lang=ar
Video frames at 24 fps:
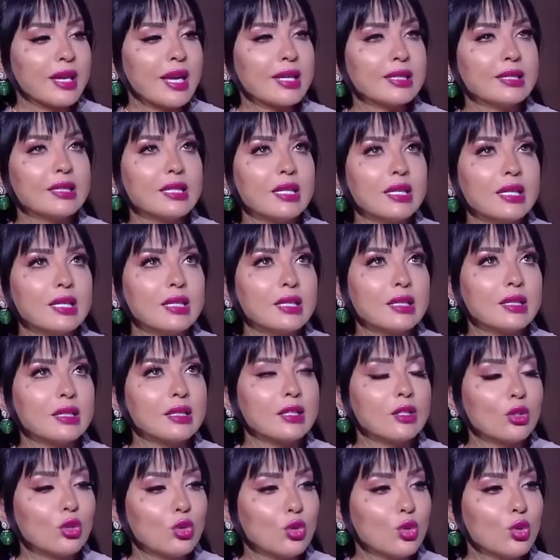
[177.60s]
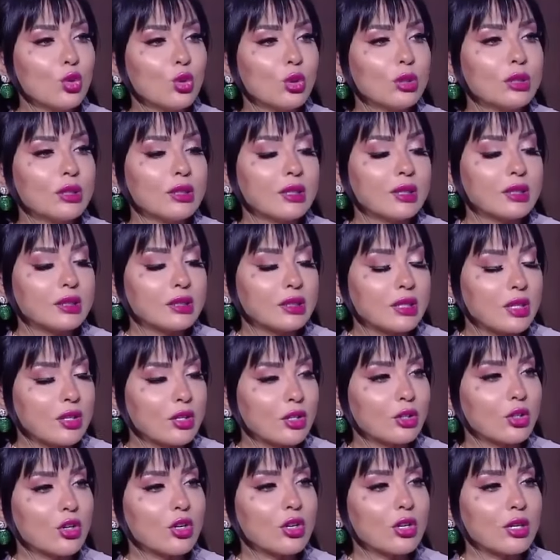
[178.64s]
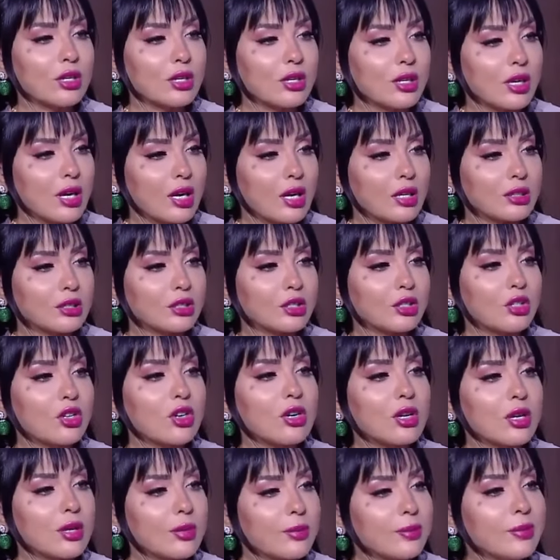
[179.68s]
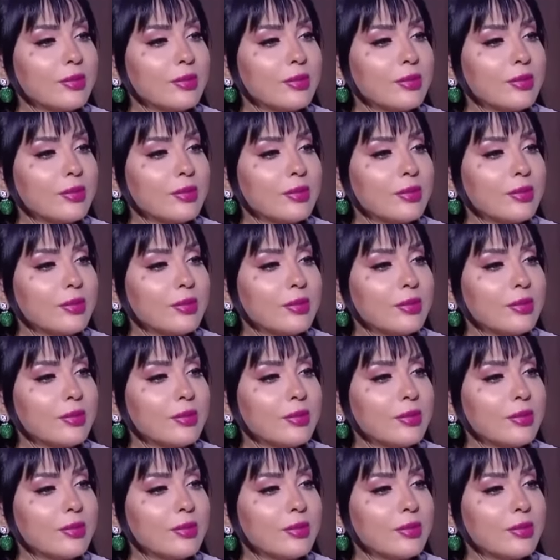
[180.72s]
جدي حوت سرطان عذراء